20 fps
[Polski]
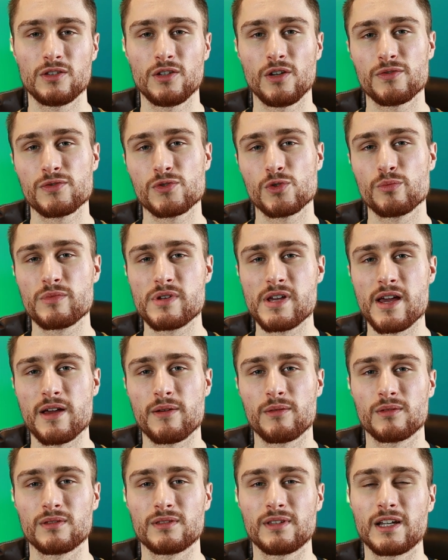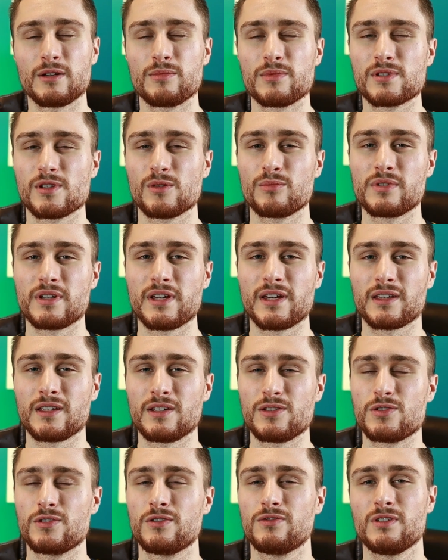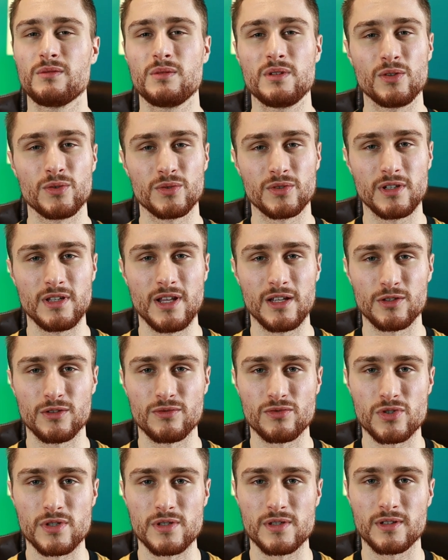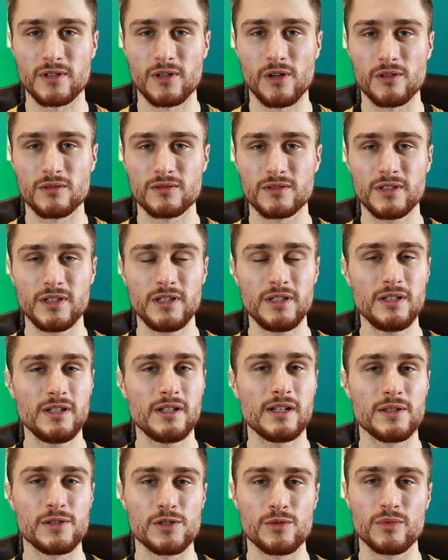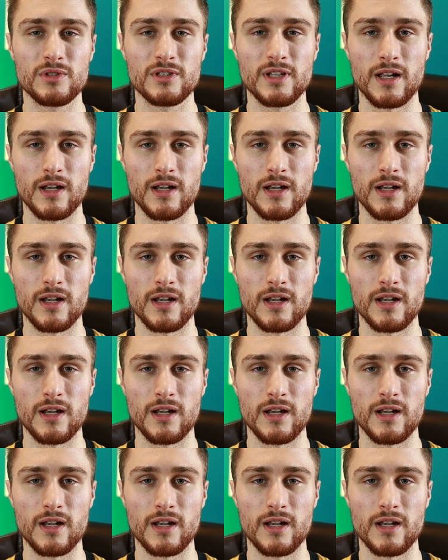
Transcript: To w sumie dajmy sobie jakieś dwie minutki na to wszystko i lecimy